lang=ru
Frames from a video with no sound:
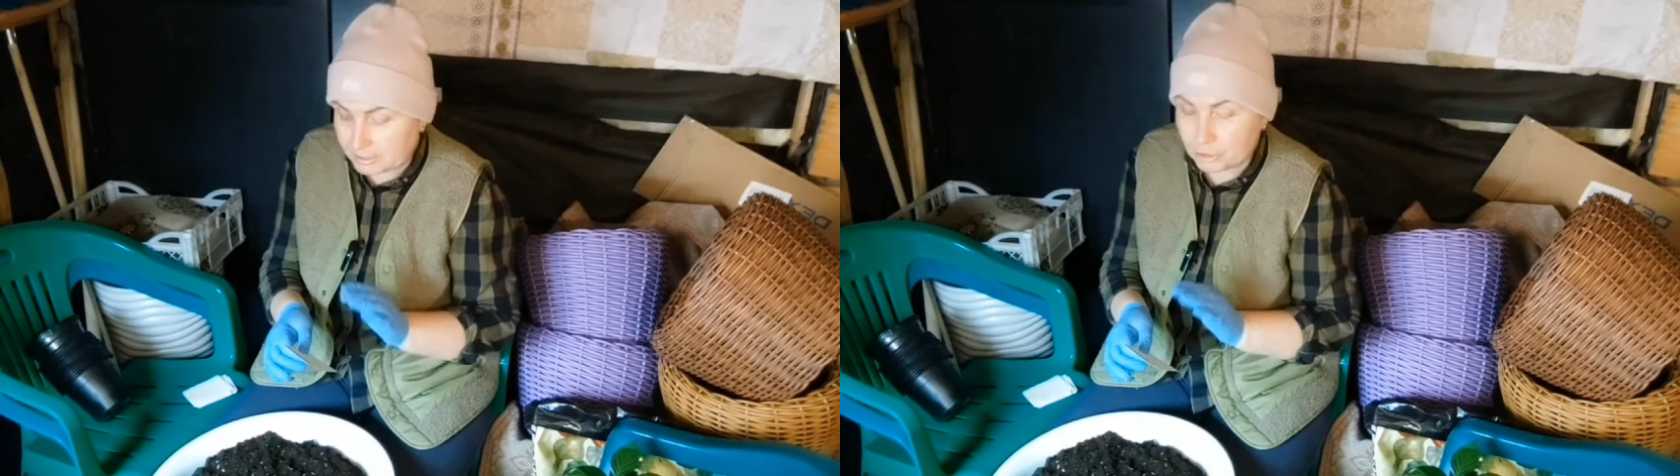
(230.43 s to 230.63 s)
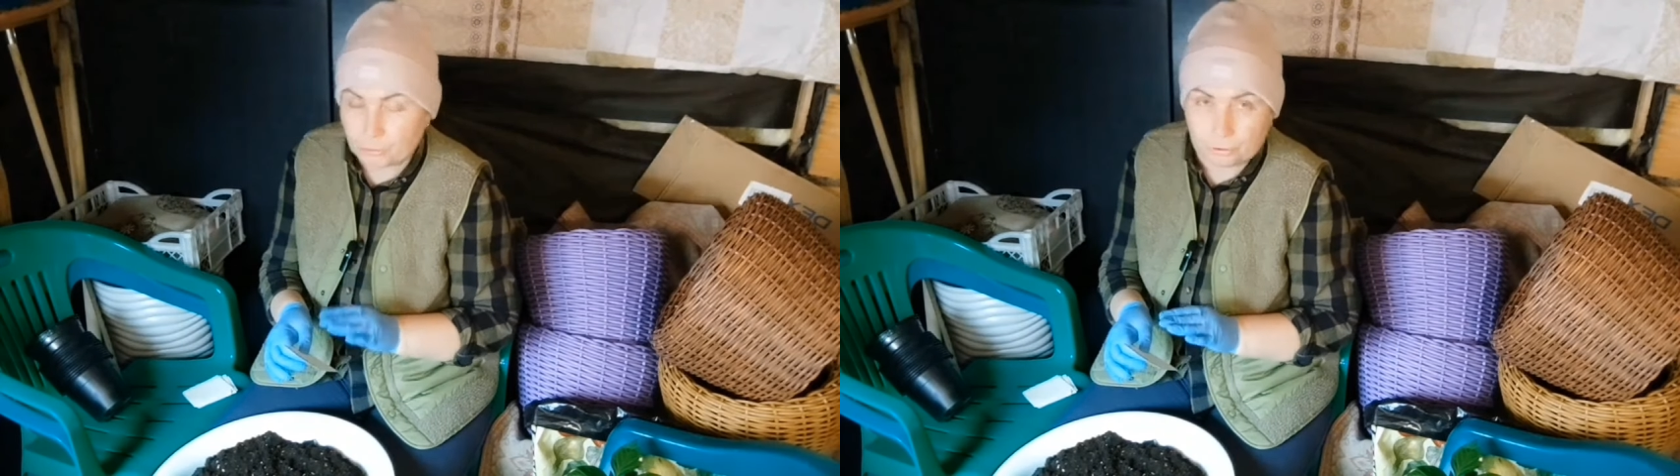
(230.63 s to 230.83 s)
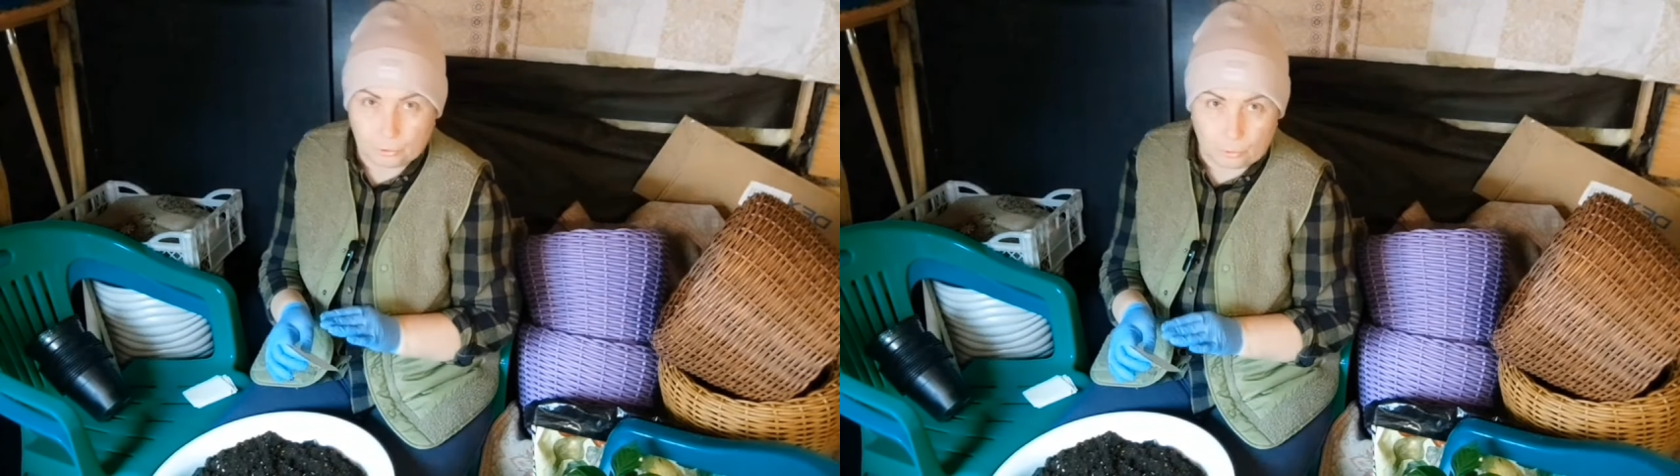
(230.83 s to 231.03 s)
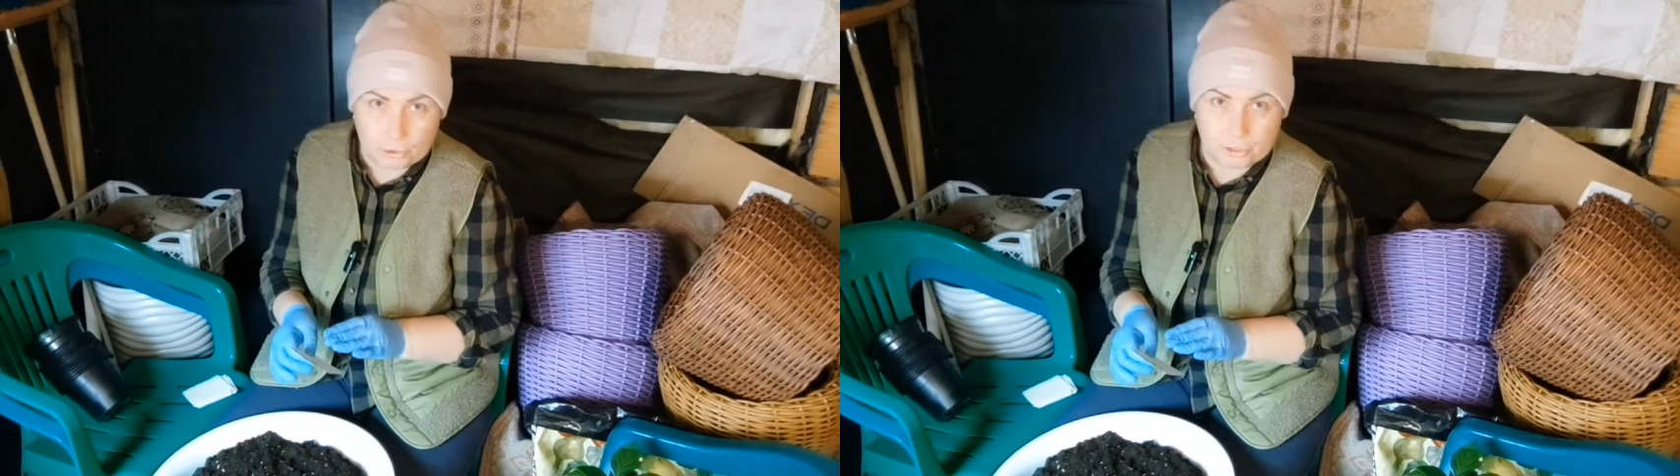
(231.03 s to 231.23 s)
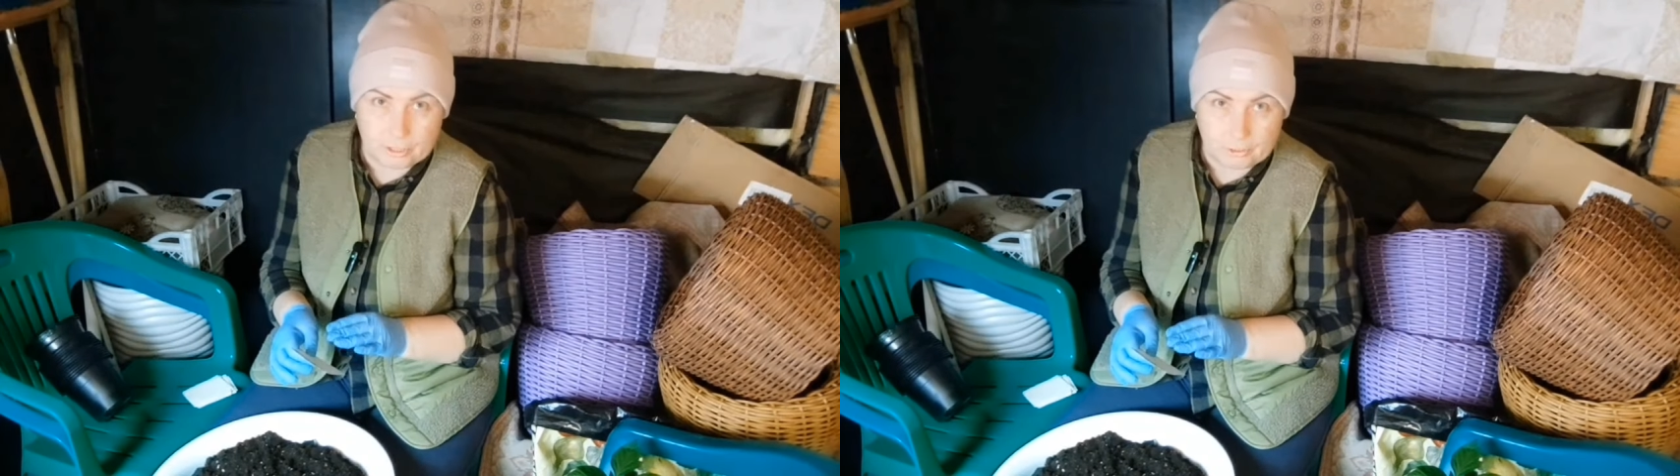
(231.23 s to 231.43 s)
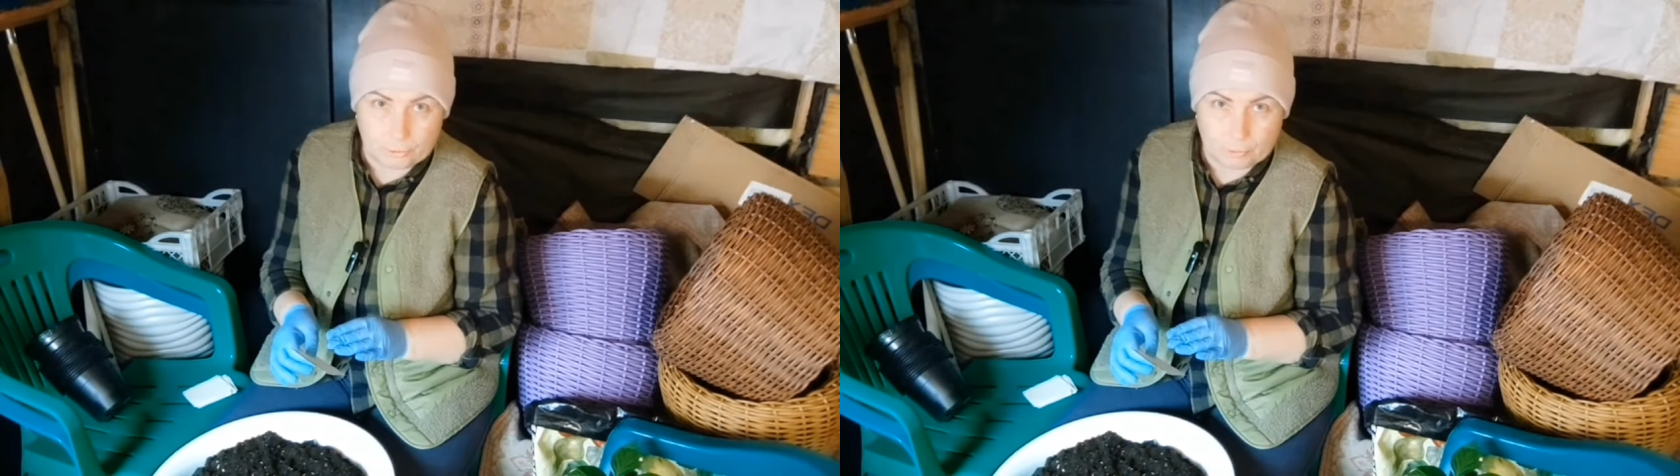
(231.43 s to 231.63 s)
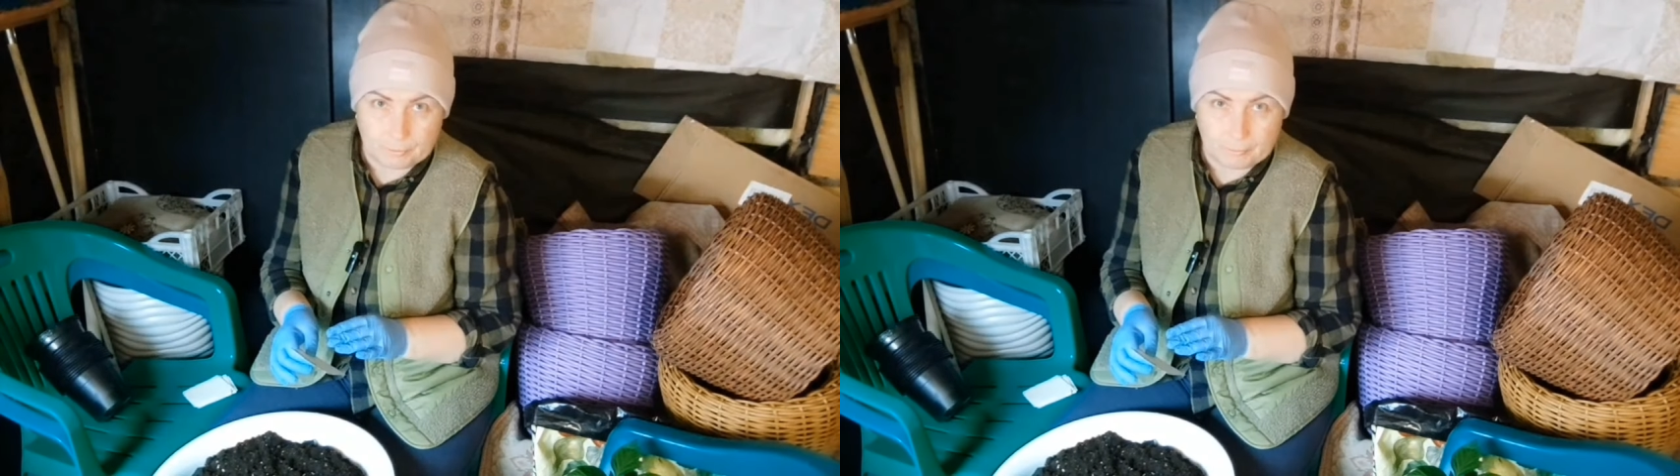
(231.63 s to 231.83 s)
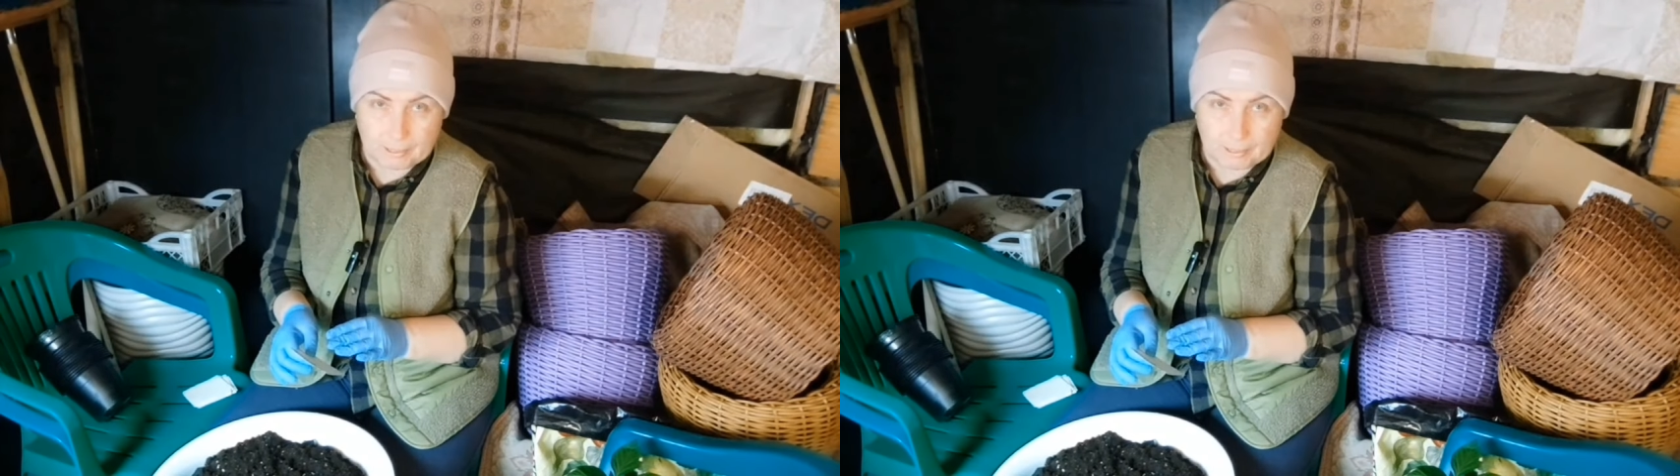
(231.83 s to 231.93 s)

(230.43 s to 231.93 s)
Я знаю, что это очень хороший